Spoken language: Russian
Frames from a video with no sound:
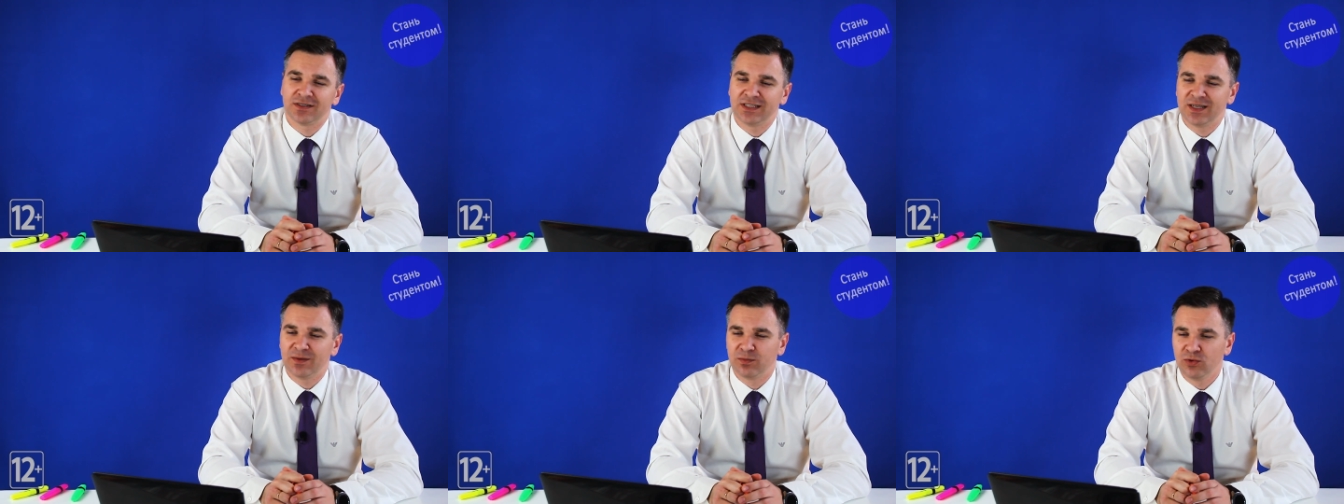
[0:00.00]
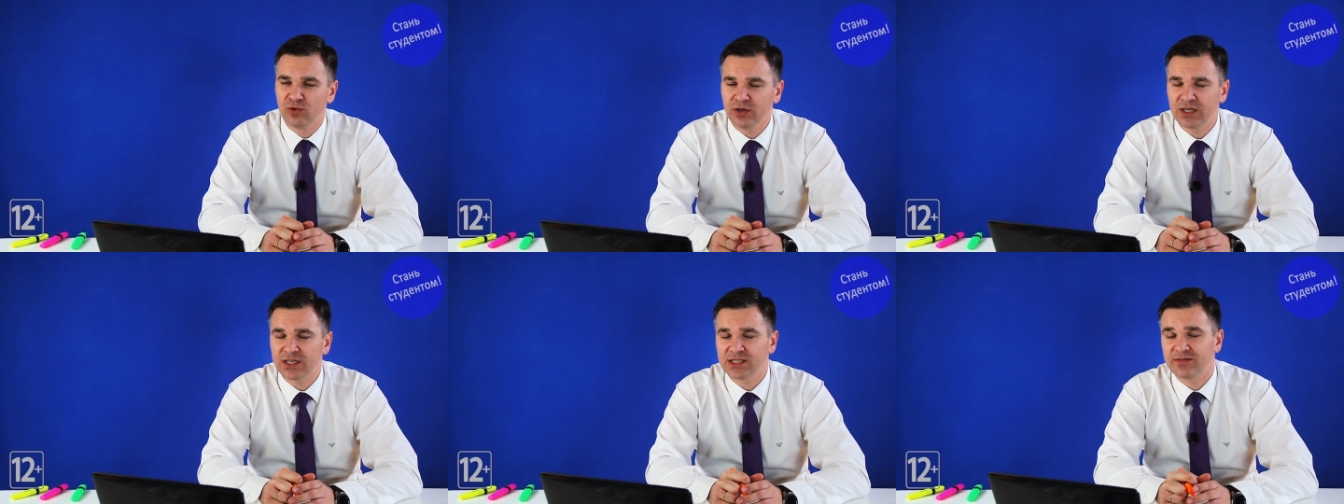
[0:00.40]
не
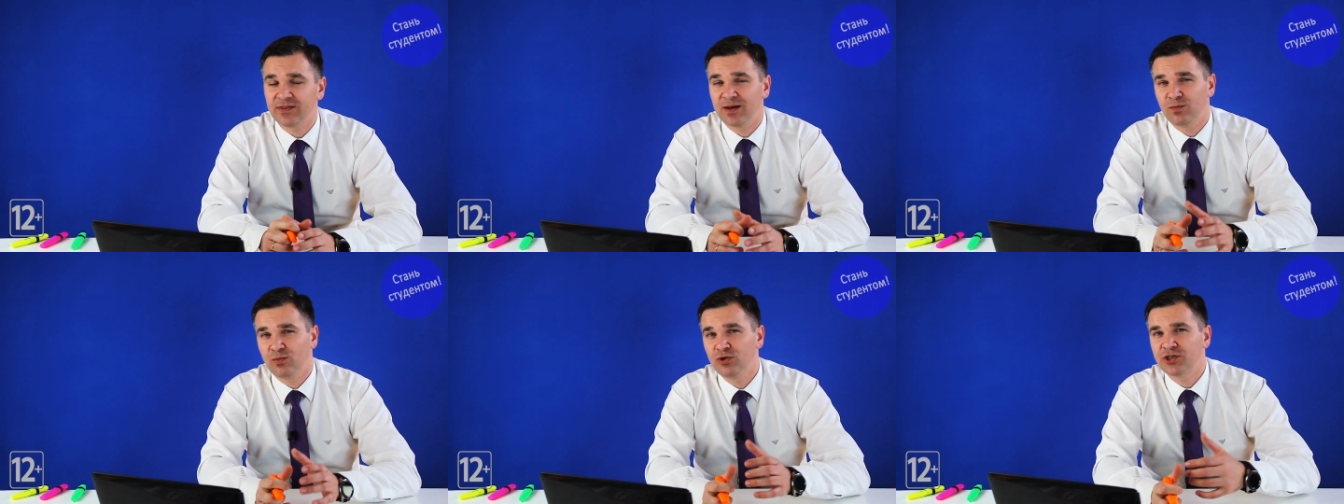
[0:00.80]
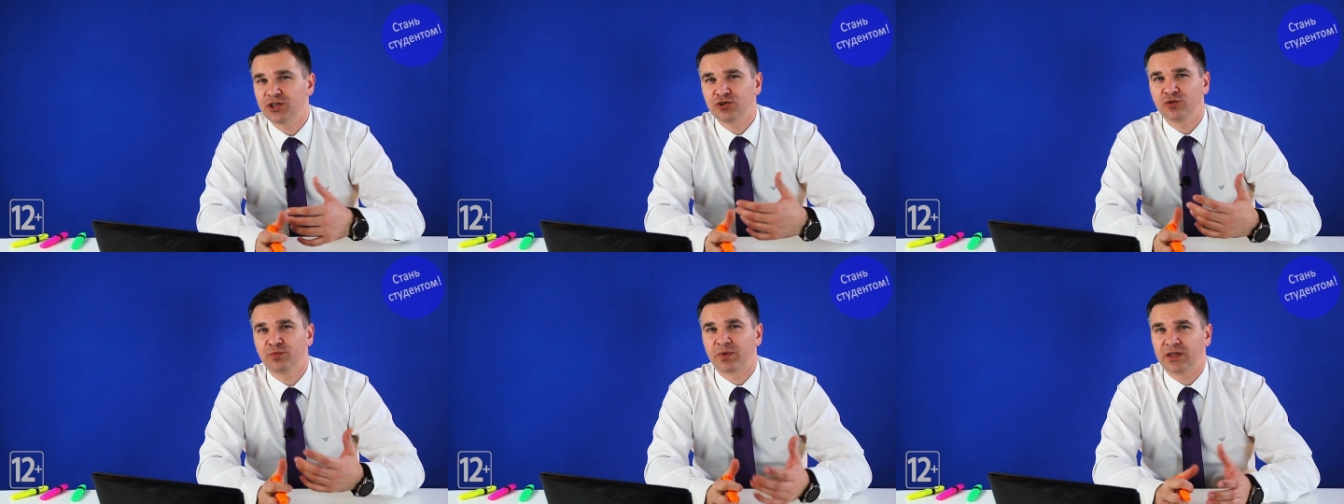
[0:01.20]
блогерство, а больше
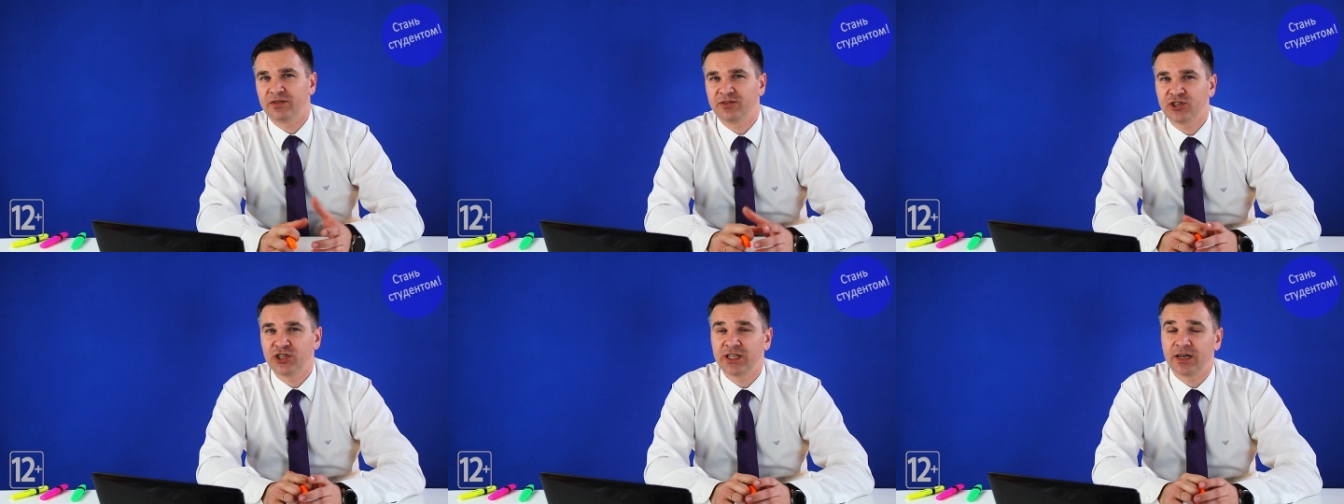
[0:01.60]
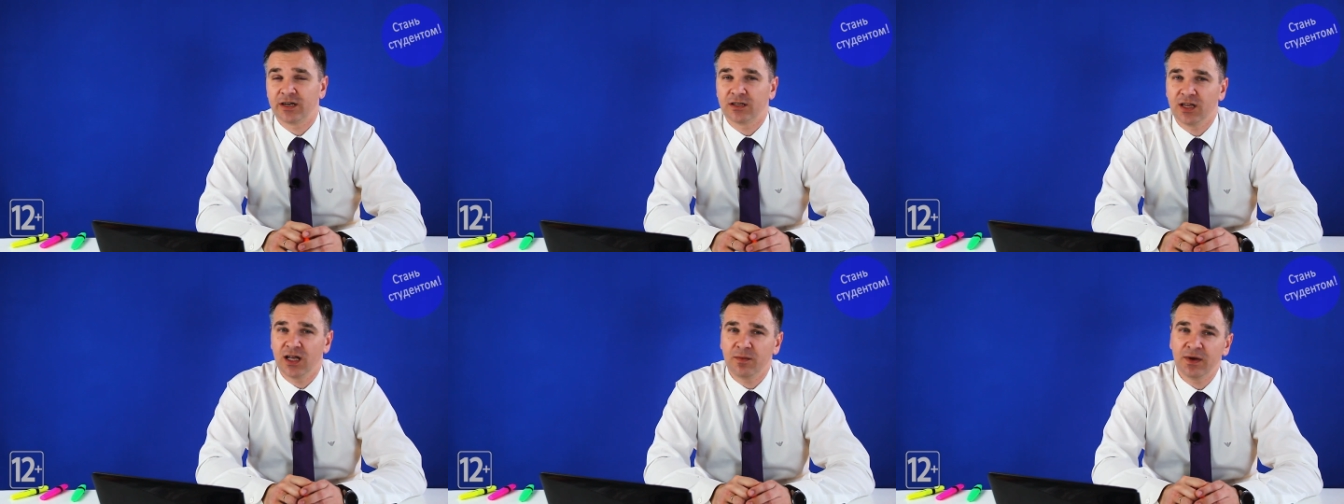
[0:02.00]
идет продвижение
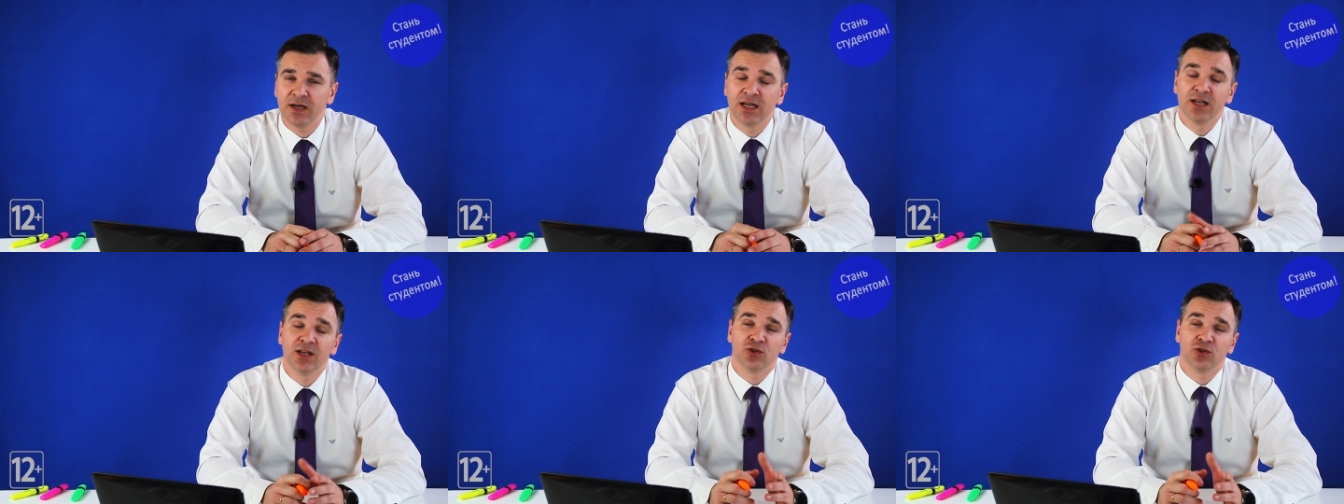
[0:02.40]
рекламы.